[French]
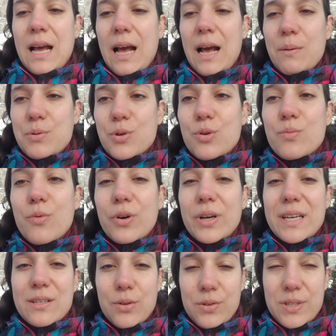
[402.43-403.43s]
Absolument
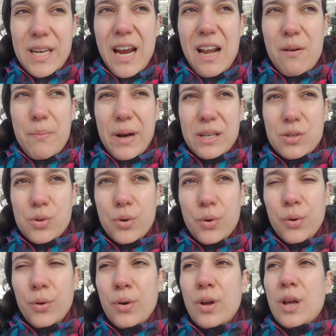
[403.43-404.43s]
essentiel parce
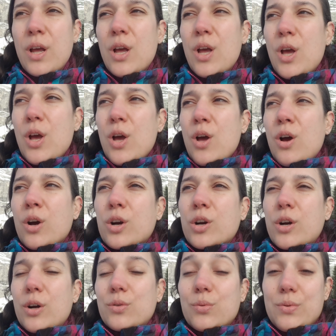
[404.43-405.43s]
que
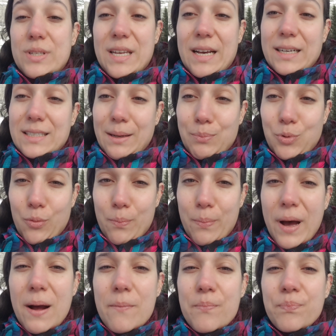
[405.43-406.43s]
quand on ne s'accepte
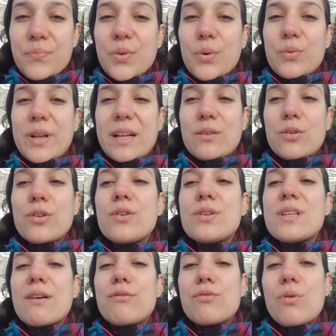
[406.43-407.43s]
pas, on a
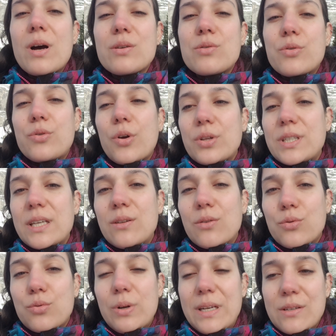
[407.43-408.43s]
tendance à vouloir se tortiller
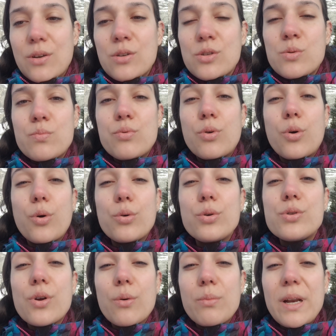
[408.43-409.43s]
dans tous les sens pour
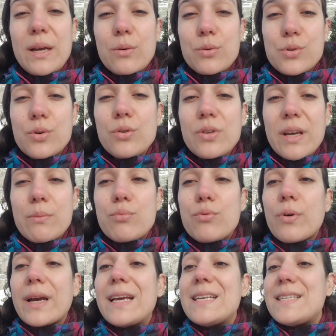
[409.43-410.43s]
ressembler aux autres et
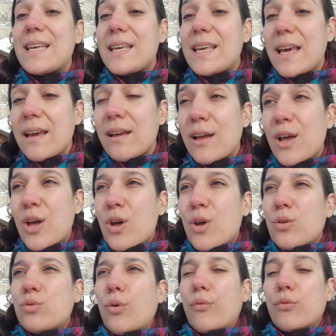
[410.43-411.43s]
pour essayer
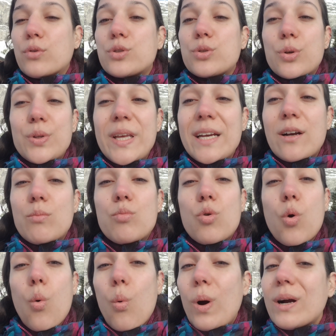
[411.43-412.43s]
de fonctionner comme
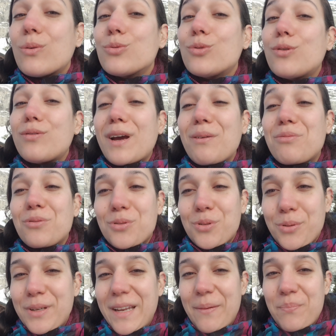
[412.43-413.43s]
on croit qu'on devrait
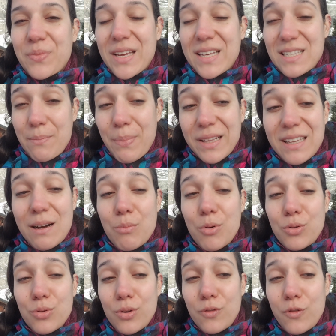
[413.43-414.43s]
fonctionner. Et c'est pas
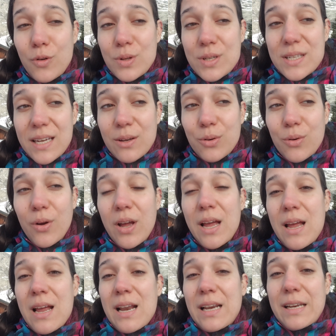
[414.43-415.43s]
tellement de notre faute, c'est que
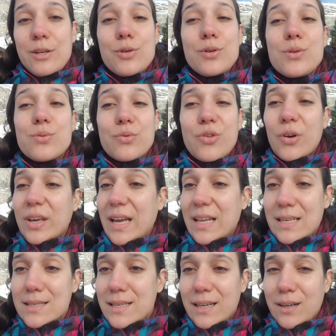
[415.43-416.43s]
les choses sont
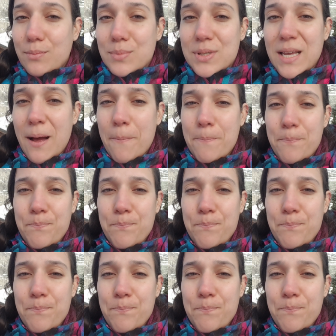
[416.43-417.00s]
organisées comme ça.